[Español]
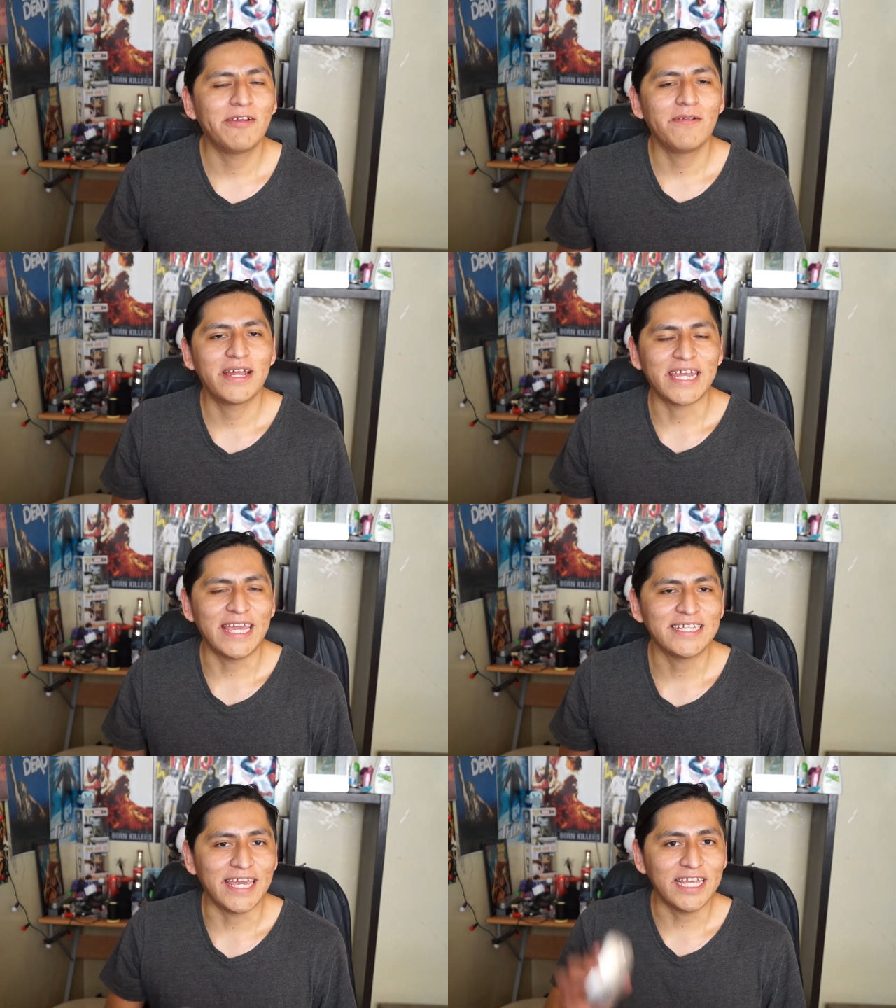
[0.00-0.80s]
vengo a dar
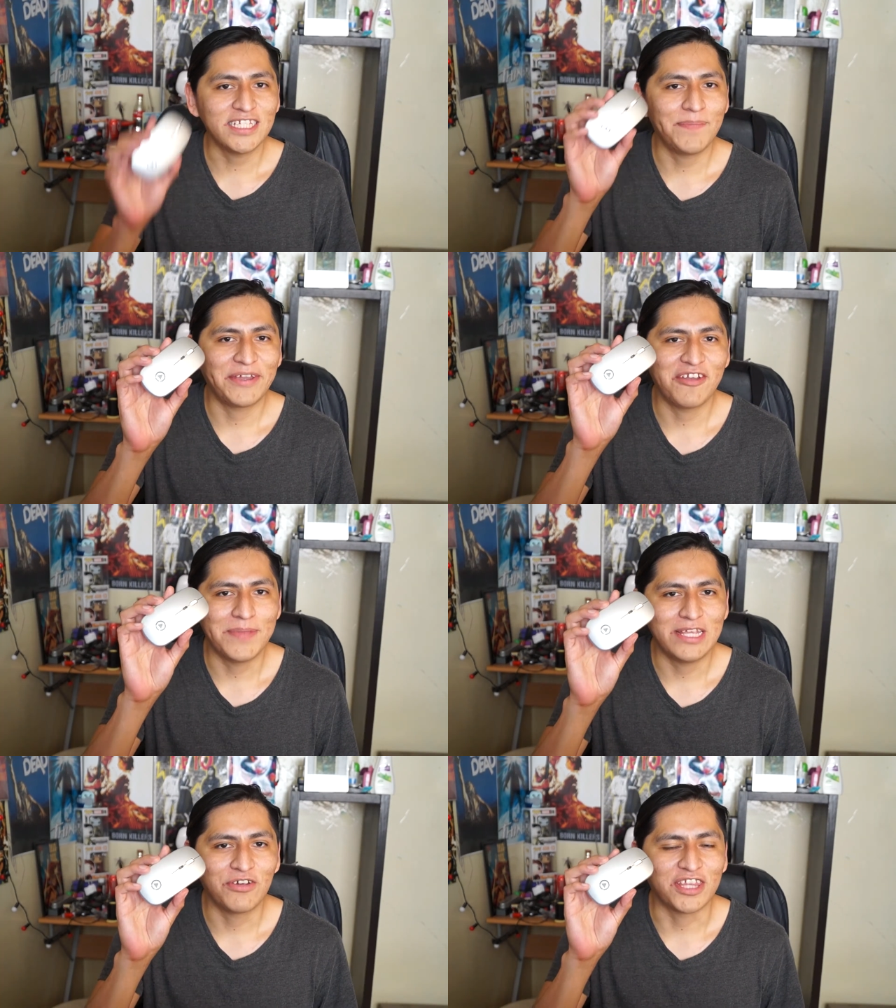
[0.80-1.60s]
es este pequeño
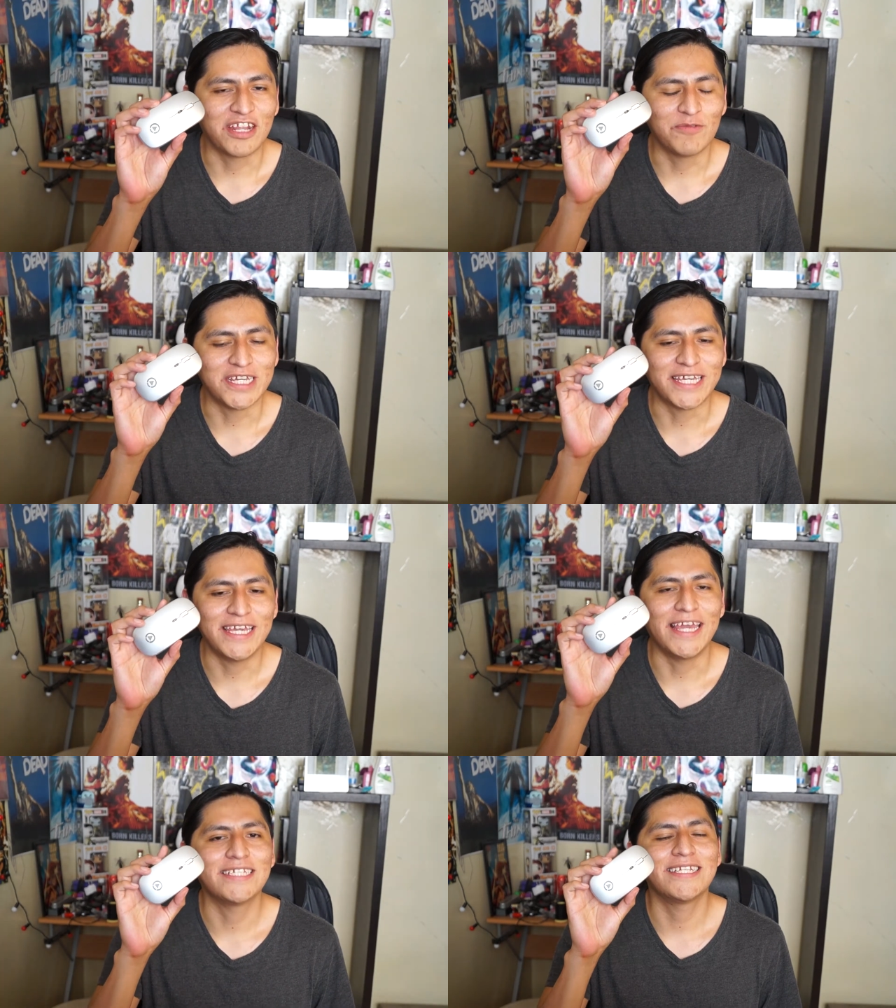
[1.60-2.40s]
amiguito que tenemos
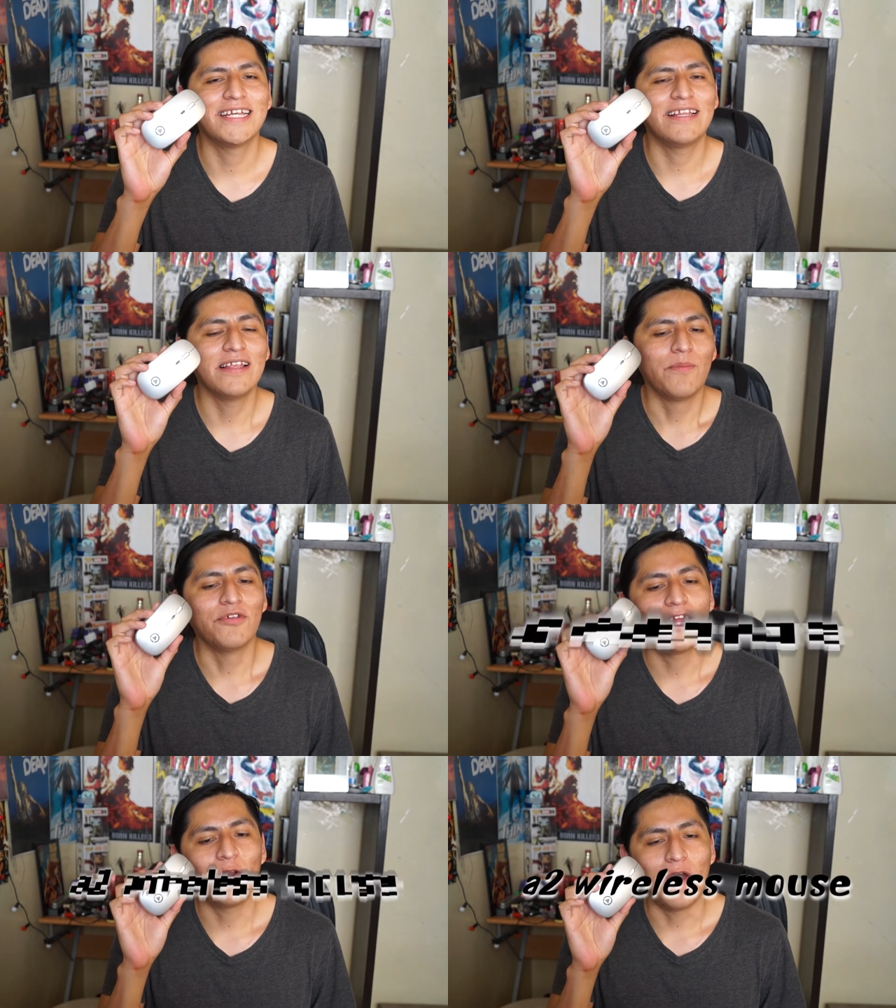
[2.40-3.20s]
aquí, es el
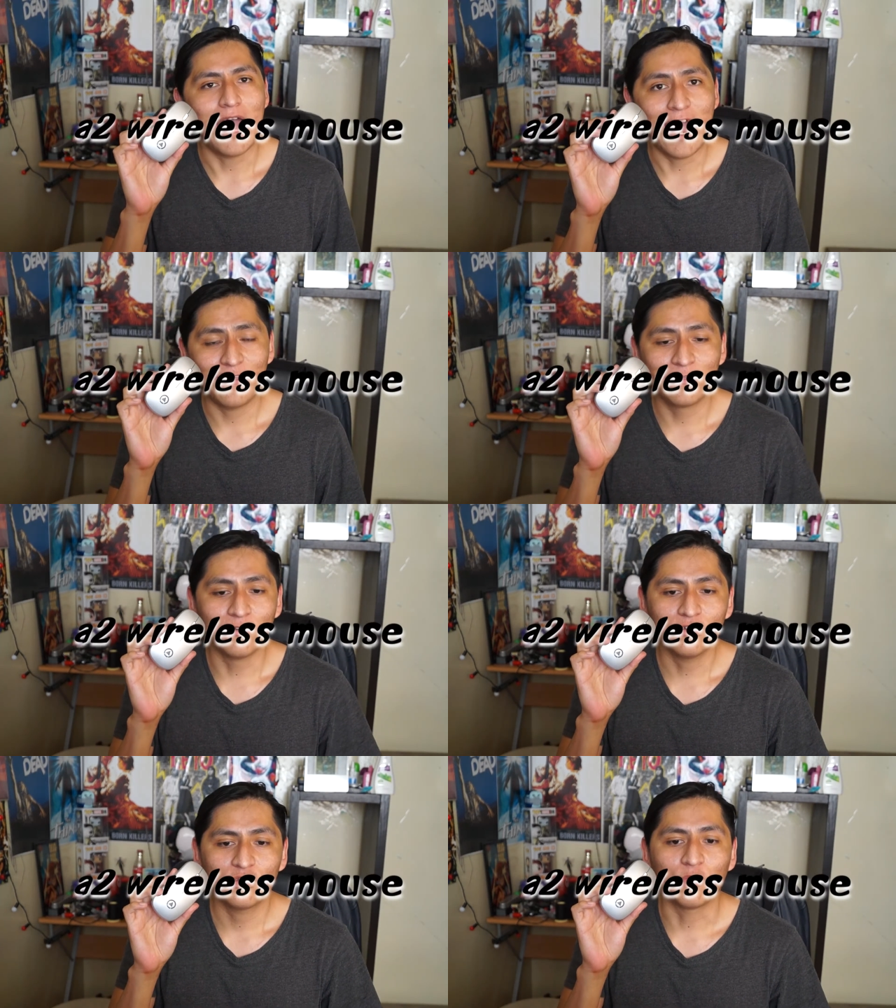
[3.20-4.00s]
modelo
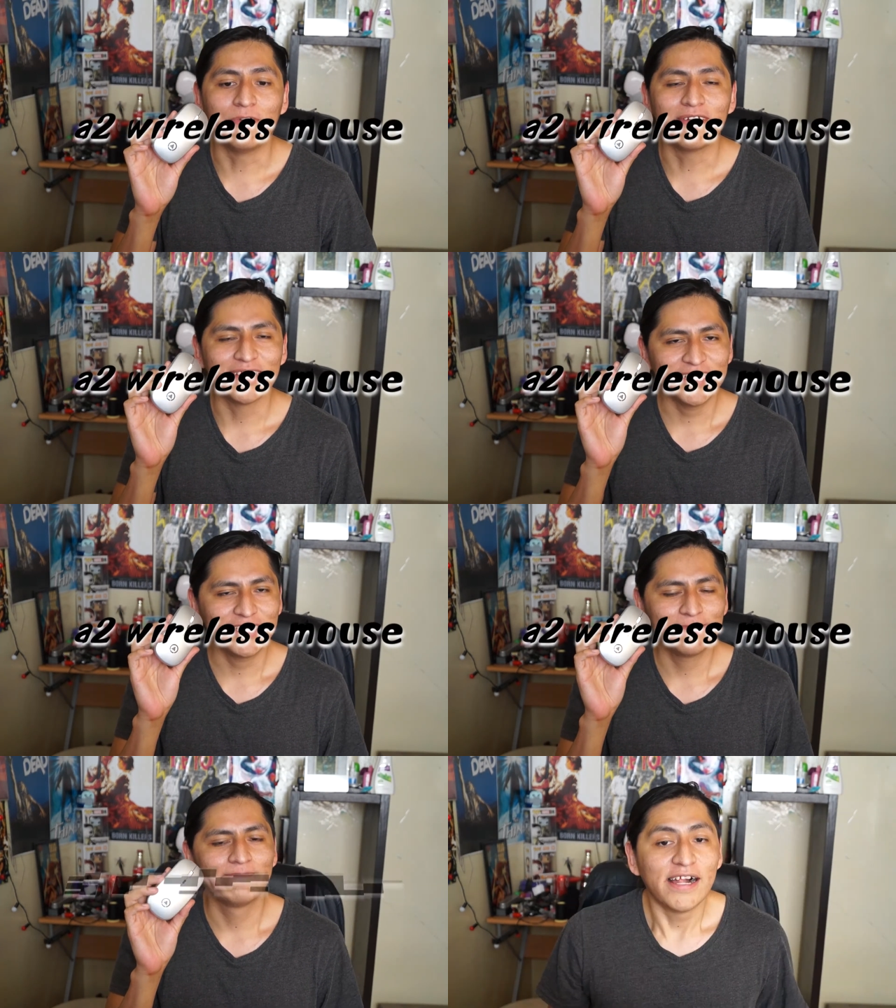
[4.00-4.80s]
A2
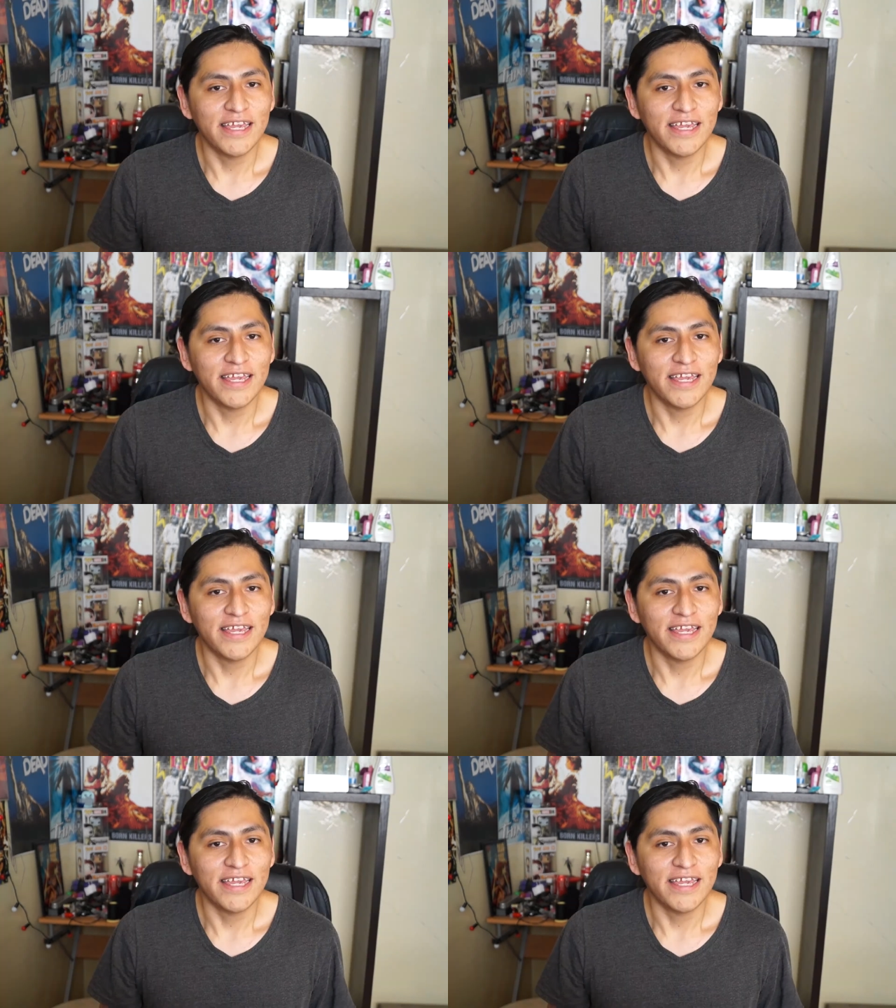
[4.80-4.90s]
Wireless.